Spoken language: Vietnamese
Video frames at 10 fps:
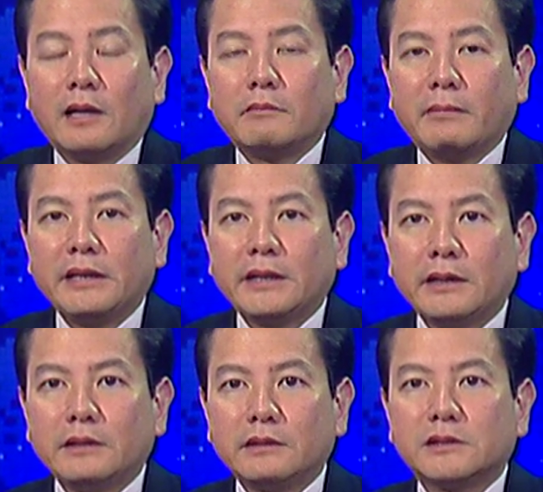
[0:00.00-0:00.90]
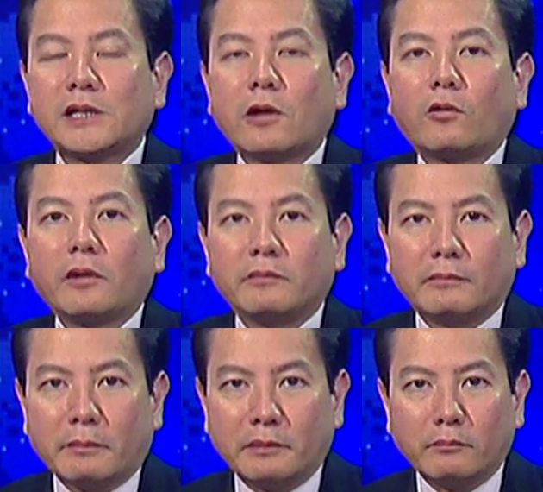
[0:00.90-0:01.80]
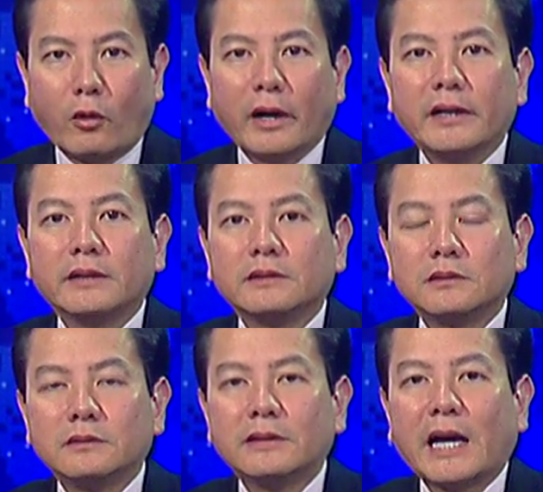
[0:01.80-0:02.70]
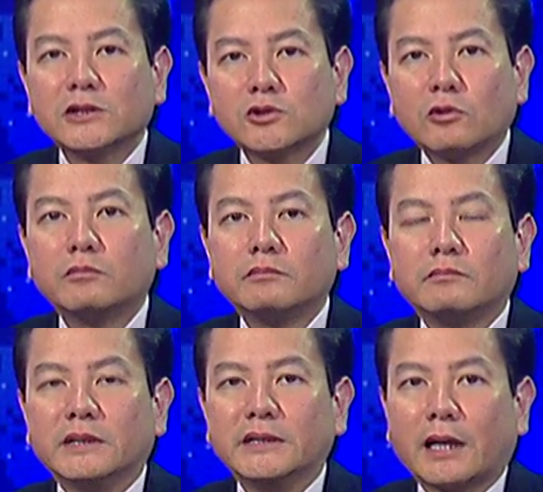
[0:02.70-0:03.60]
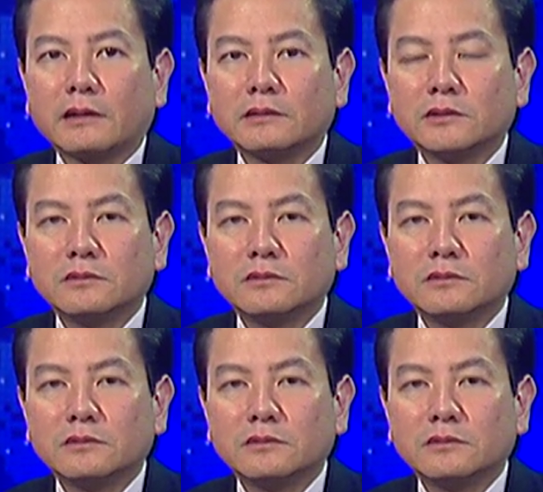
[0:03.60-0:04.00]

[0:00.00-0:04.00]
mấy cái steroid mà mình bôi đó đa số bệnh nhân